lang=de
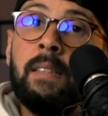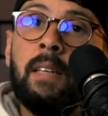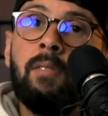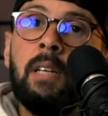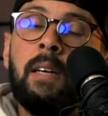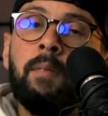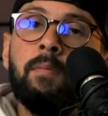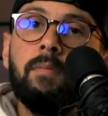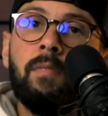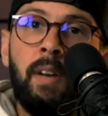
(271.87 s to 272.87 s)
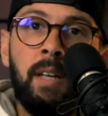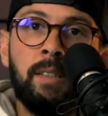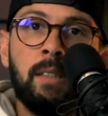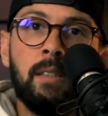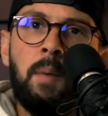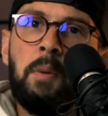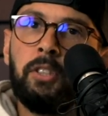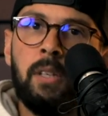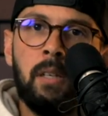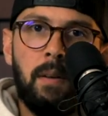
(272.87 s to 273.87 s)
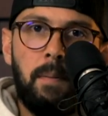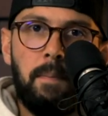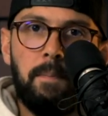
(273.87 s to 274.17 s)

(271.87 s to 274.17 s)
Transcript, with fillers: in der wir leben, verändert sich immer schneller.